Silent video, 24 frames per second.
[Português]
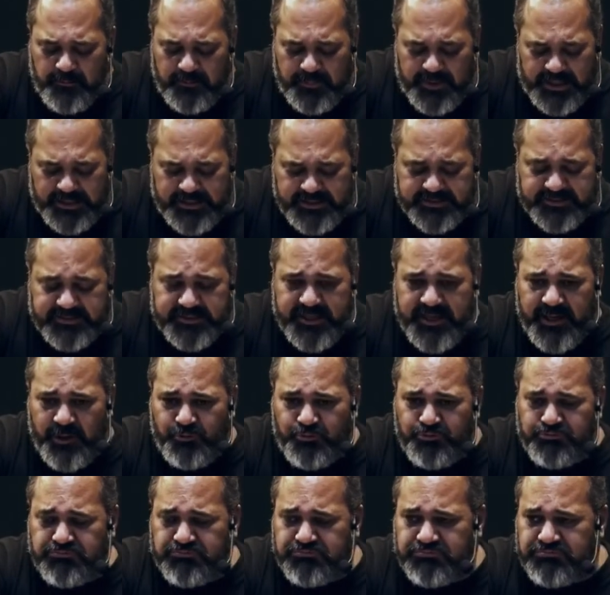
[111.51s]
Mas é
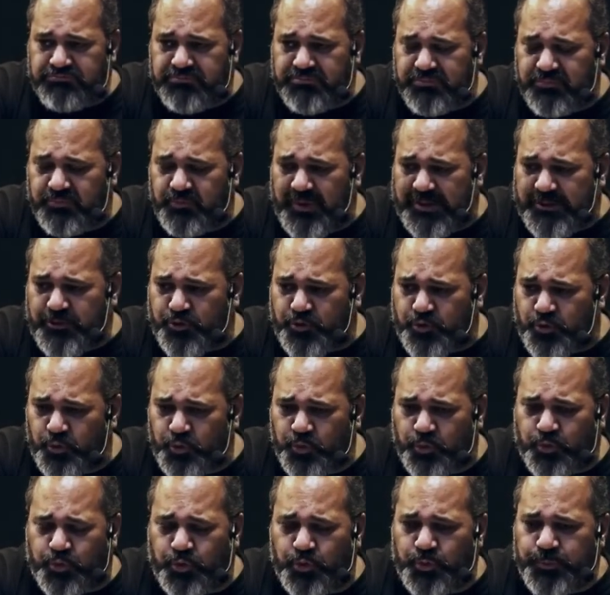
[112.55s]
um, um
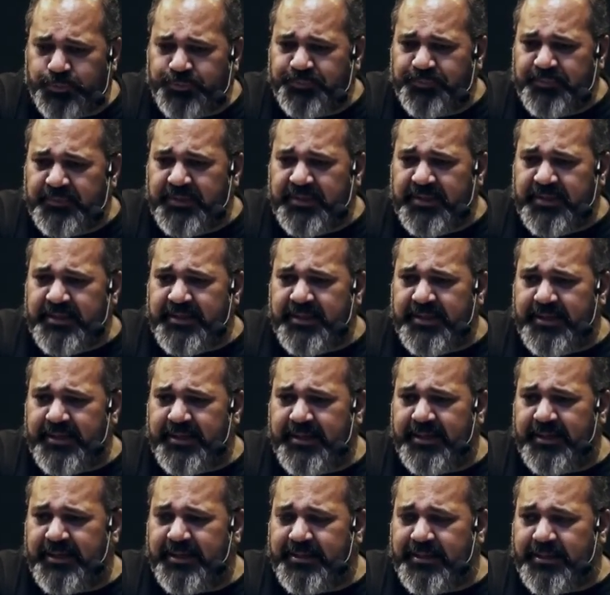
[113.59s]
assunto,
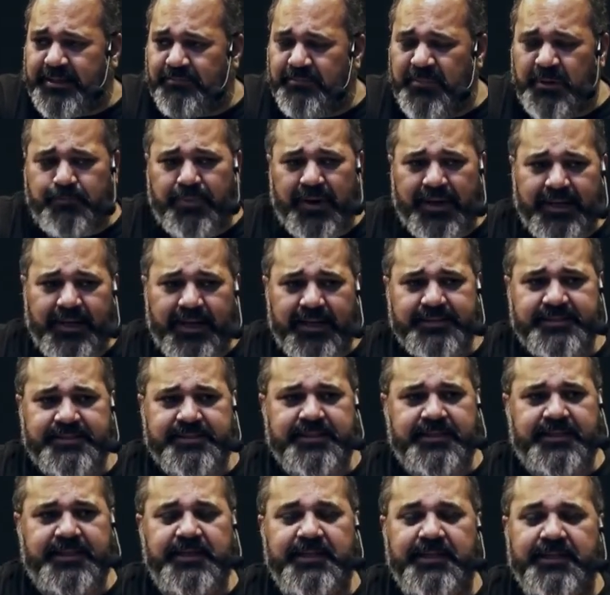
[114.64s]
é, me
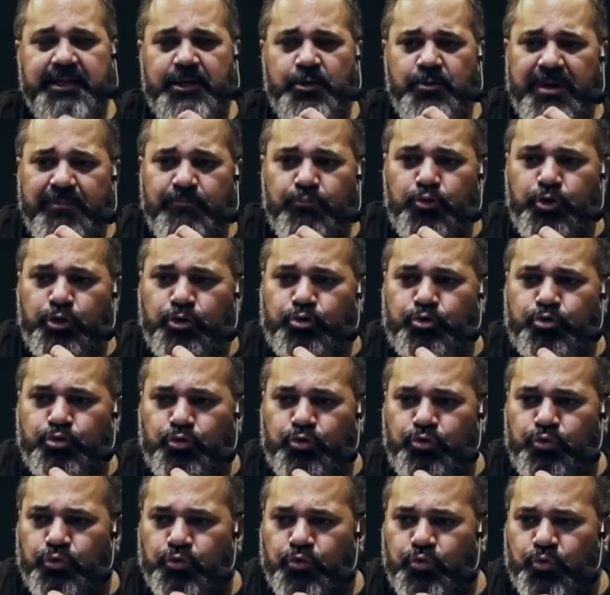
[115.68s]
parece que não é
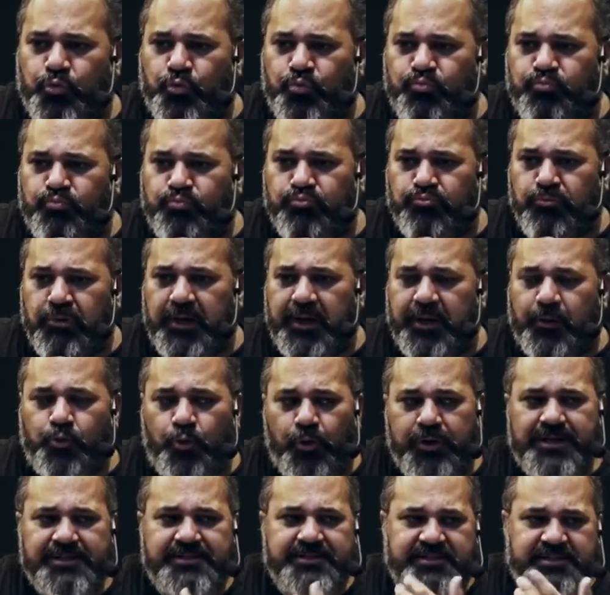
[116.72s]
muito é,
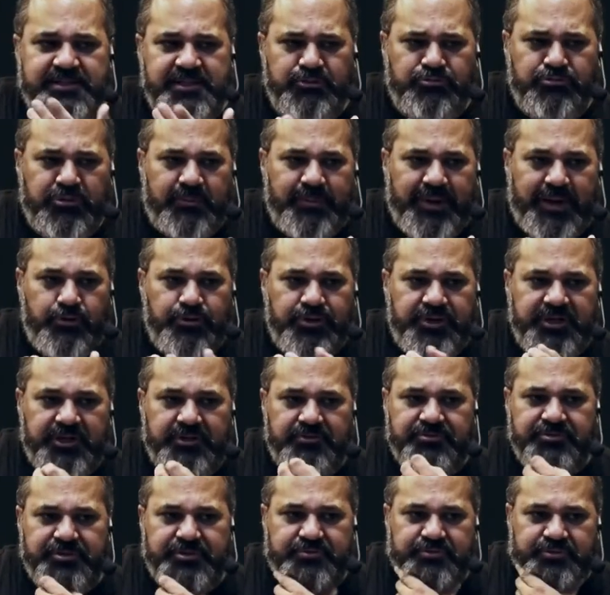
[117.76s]
conhecido da
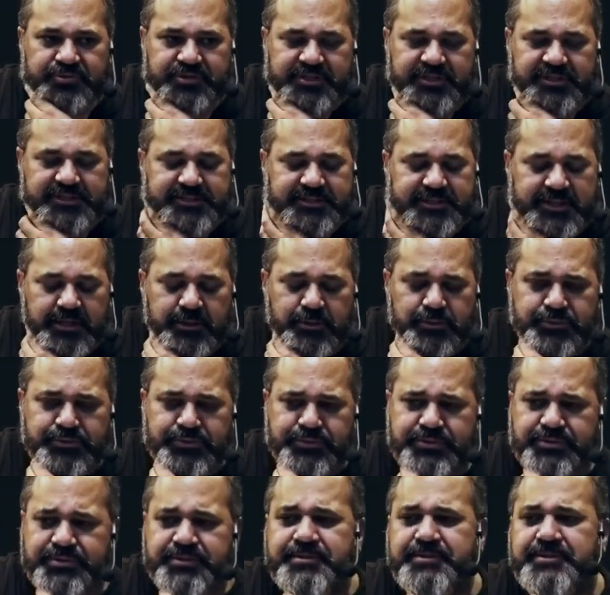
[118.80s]
maioria dos, dos
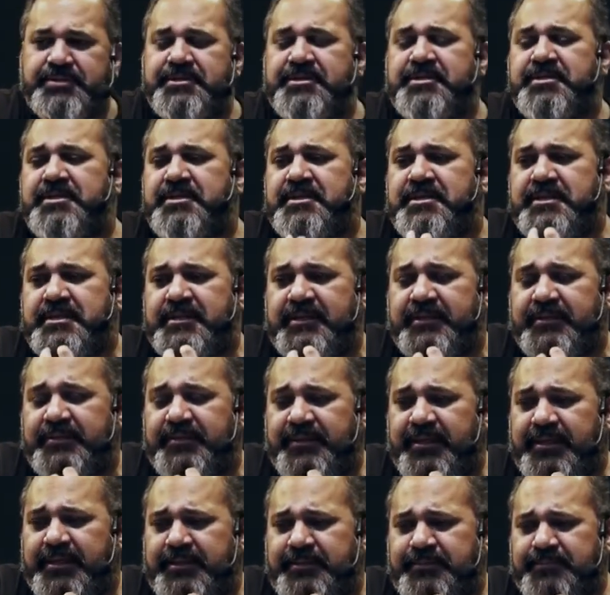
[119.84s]
cristãos,
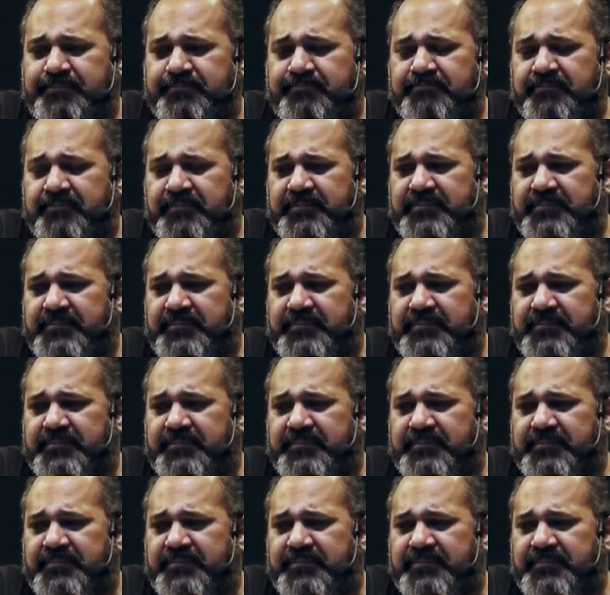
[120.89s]
né?